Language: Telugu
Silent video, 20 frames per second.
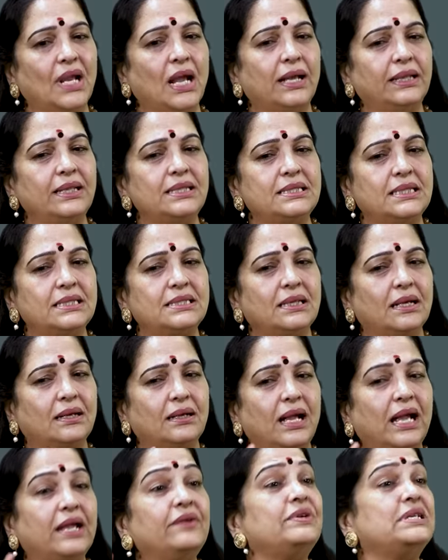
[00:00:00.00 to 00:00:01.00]
అది చేశాక
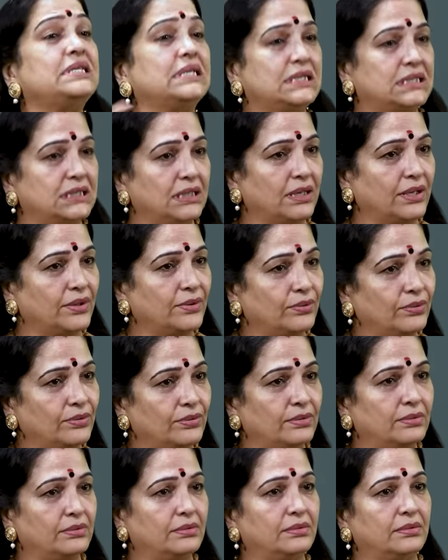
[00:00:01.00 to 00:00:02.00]
ఐబిశేషి గారు
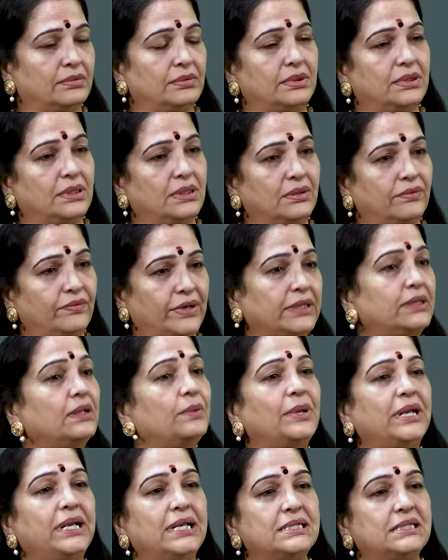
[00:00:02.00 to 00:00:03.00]

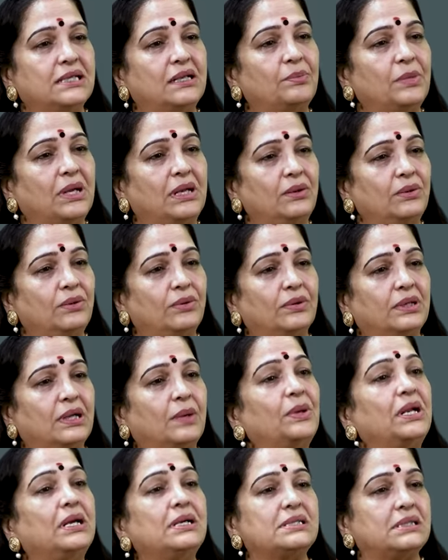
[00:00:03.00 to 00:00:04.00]
వ్రతం అనే సినిమాలో
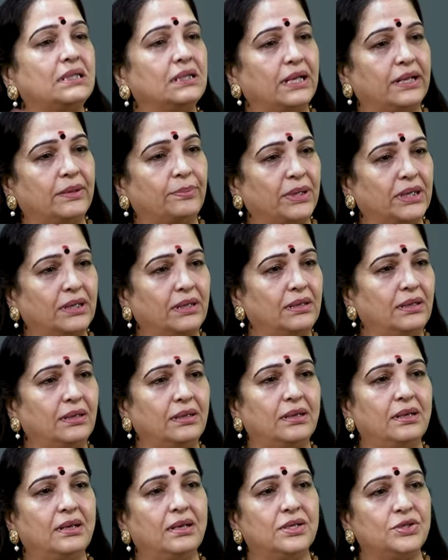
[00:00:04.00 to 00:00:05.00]
కమల్ హాసన్ గారి పక్కన
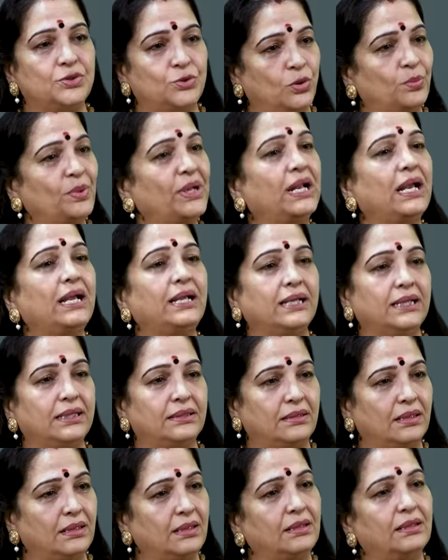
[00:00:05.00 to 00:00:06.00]
శోభన
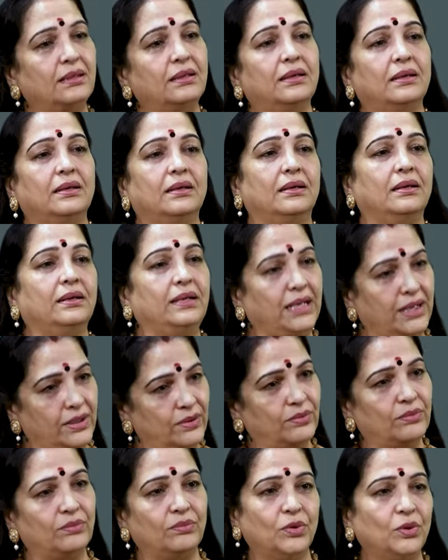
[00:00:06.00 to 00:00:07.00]
గీత
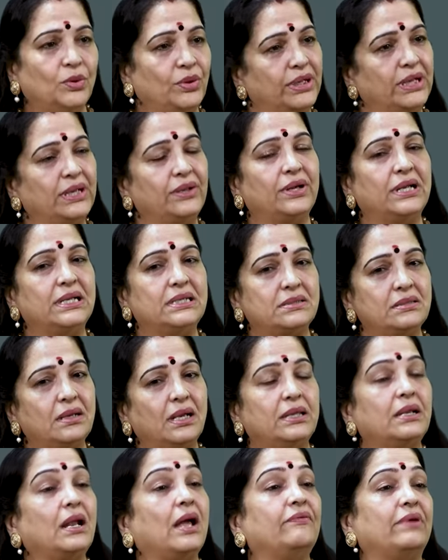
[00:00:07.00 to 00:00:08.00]
నేను ముగ్గురు హీరోయిన్స్
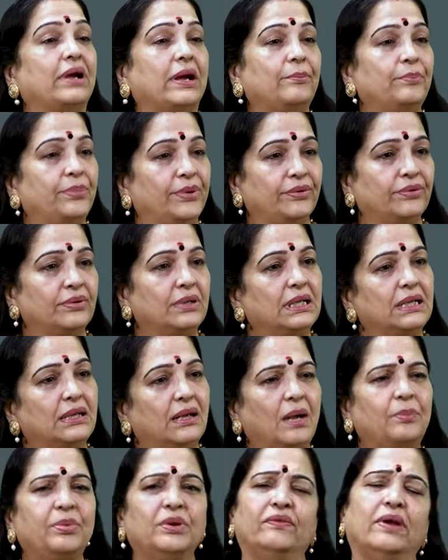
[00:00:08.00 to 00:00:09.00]
అది నా వ్యాంప్
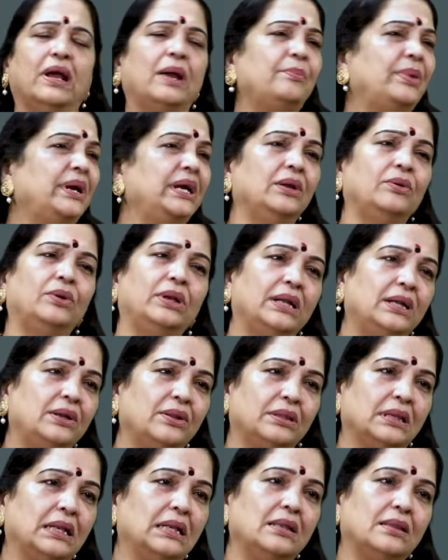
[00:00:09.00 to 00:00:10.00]
అప్పుడు వ్యాంప్ అంటే కూడా
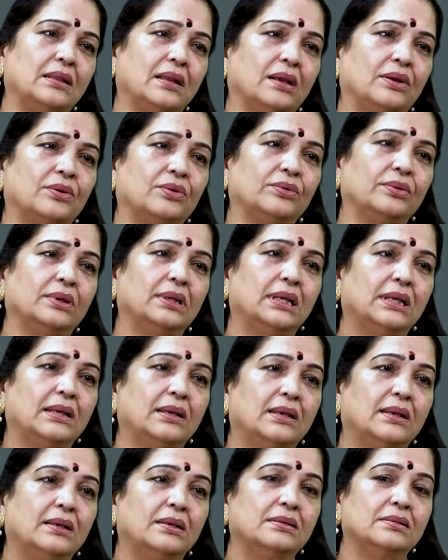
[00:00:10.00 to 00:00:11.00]
ఏంటో తెలియదు నాకు
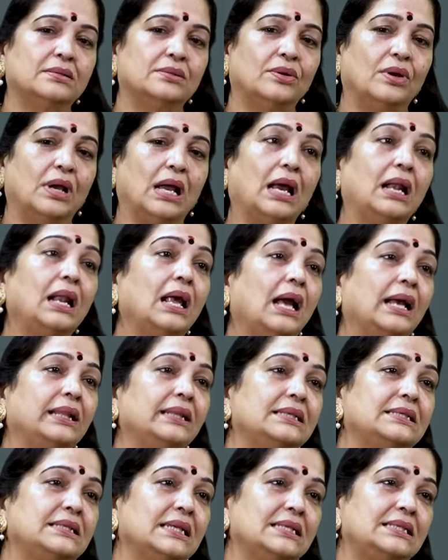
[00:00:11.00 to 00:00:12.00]
సో అలా
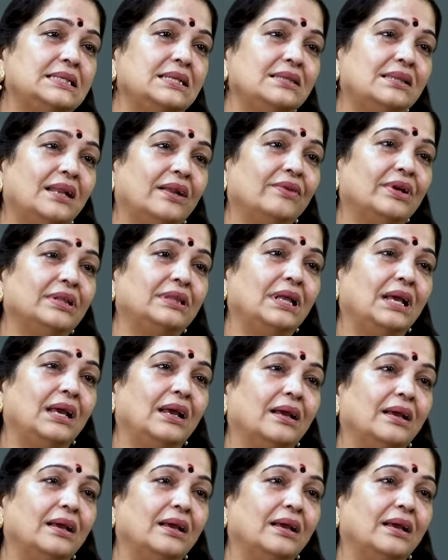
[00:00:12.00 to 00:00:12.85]
అది చేసిన తర్వాత